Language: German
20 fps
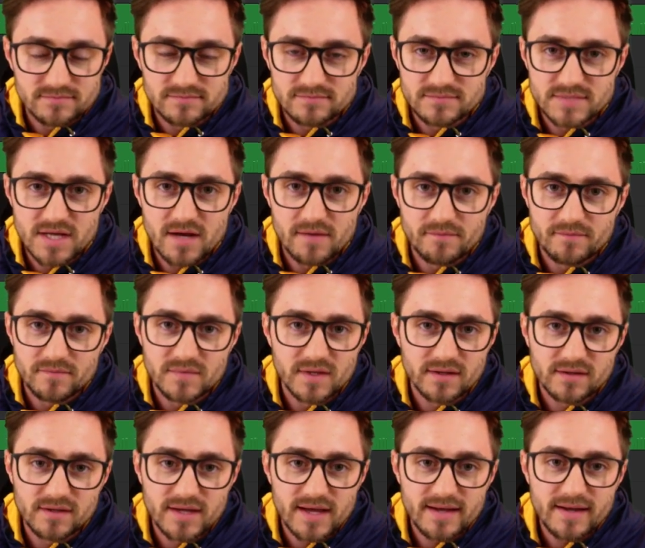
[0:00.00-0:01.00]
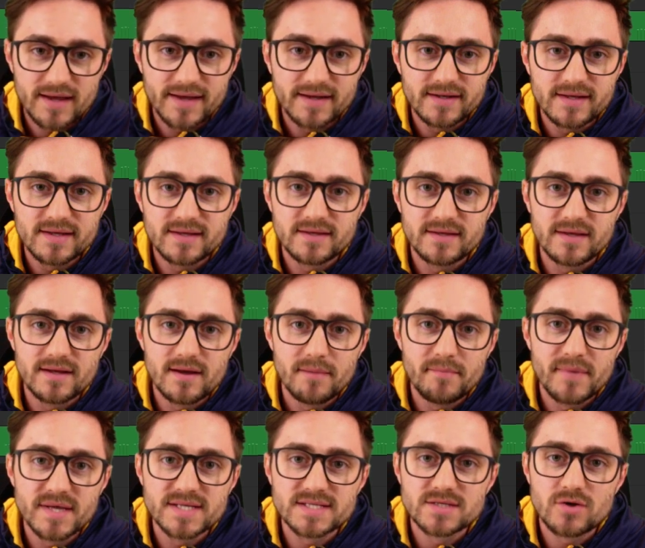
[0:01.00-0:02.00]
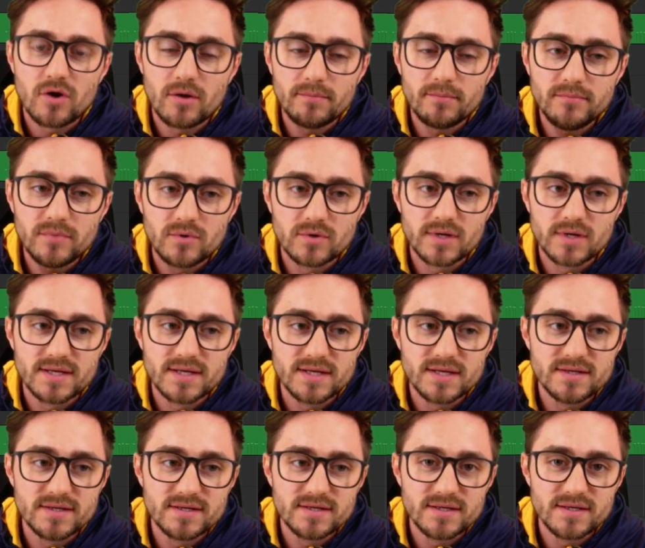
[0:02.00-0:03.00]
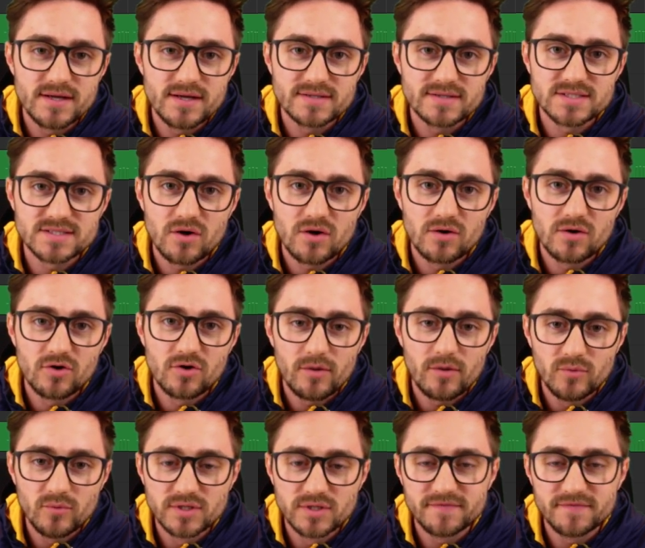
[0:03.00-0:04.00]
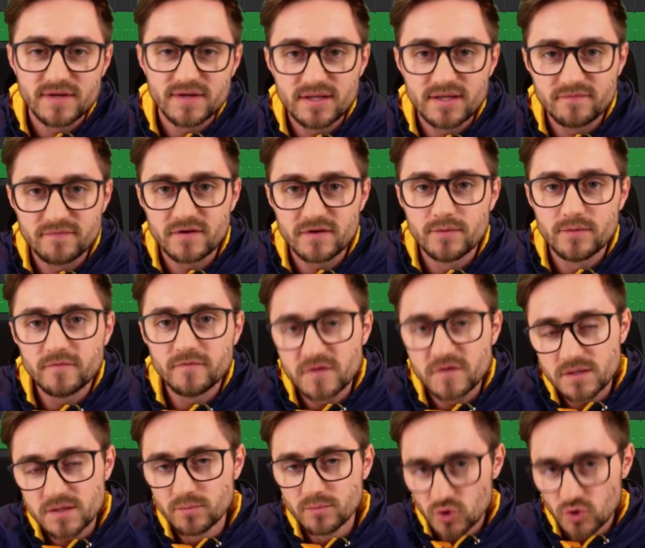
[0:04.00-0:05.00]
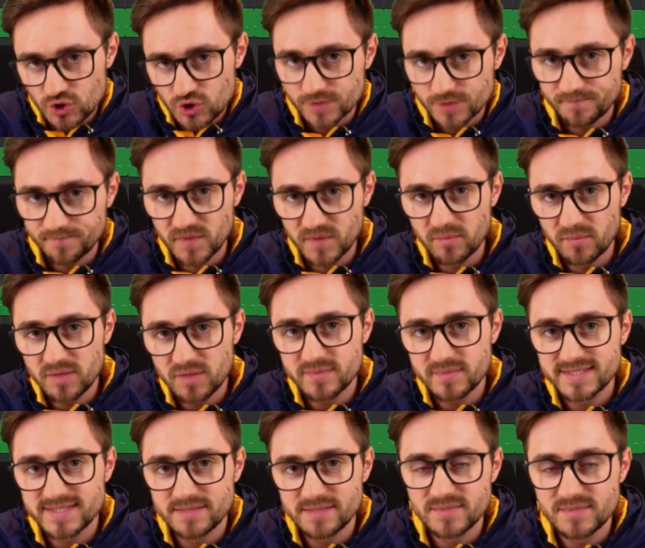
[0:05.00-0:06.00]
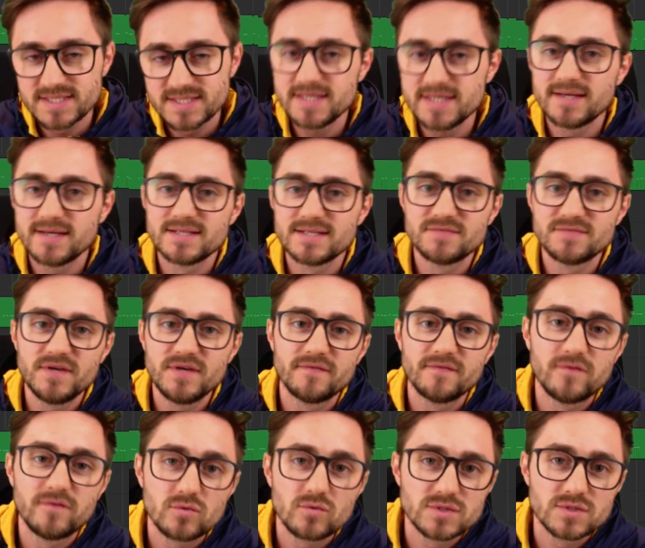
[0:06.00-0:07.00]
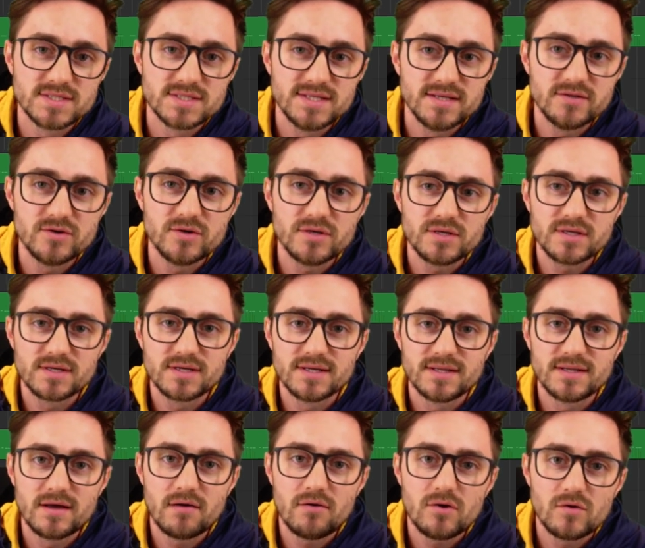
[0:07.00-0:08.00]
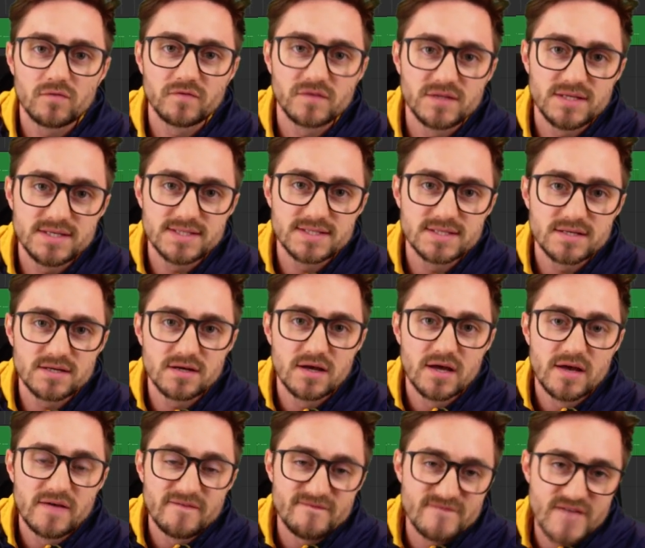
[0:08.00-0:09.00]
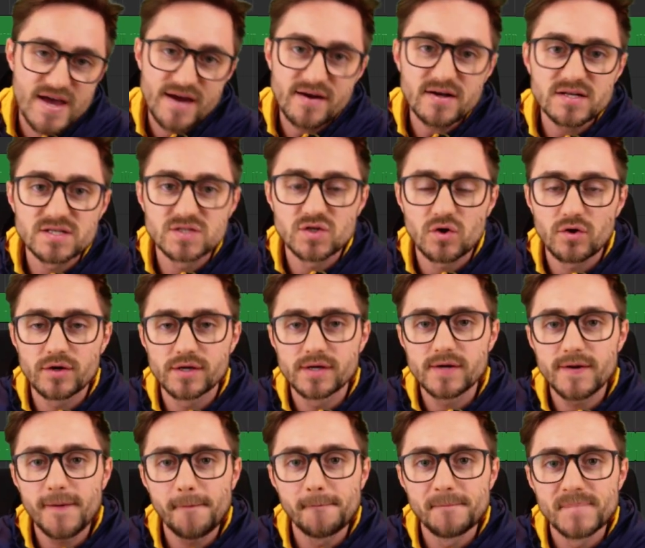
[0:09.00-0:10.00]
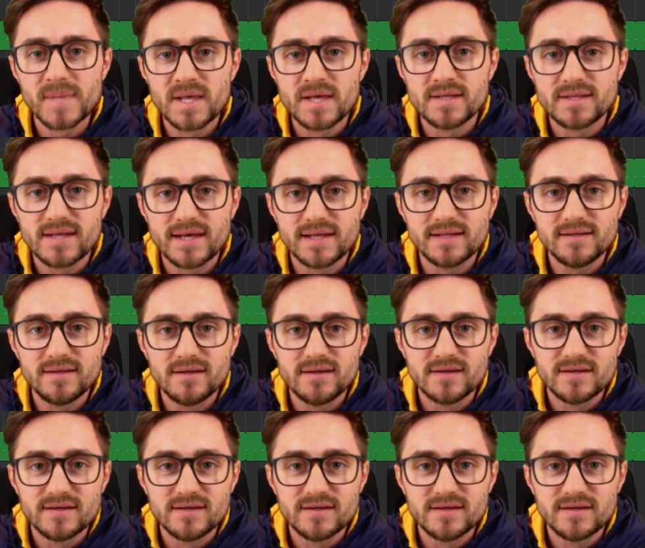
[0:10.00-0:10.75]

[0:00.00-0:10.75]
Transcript: ja, dann kann eigentlich jeder Mix kommen oder jede, jeder Song kommen und ihr werdet den vernünftig mischen. Da bin ich mir ziemlich sicher. Deswegen fokussiert euch genau auf diese Werkzeuge, denn